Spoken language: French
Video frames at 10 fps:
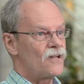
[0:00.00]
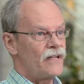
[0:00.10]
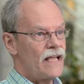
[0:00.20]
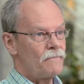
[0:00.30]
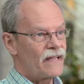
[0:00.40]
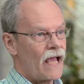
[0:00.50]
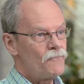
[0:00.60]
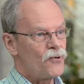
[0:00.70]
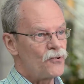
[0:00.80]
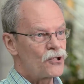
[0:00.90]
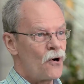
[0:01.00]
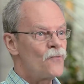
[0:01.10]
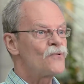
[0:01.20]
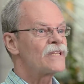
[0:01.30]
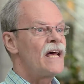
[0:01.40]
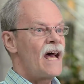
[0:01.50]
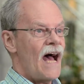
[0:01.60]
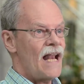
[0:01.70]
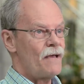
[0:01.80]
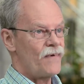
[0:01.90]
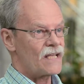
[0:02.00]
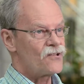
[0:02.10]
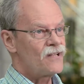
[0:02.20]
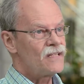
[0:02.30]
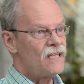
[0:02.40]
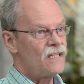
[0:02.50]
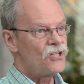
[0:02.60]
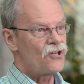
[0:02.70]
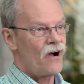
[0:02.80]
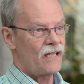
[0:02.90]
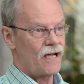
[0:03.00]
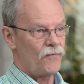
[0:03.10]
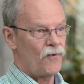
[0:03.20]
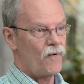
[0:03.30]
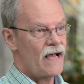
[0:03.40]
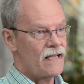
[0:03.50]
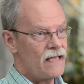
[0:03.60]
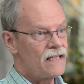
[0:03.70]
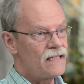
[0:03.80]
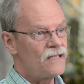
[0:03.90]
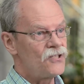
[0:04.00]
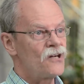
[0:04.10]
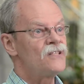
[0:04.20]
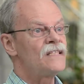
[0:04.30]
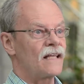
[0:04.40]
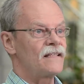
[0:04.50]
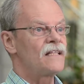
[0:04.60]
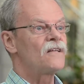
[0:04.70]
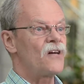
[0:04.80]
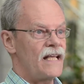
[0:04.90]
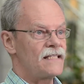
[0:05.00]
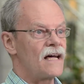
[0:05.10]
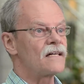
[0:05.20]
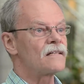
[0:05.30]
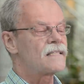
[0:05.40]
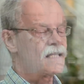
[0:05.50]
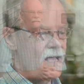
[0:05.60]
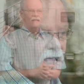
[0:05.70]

qui connaît très peu de choses à la personne qui est déjà en emploi et qui a déjà une certaine connaissance.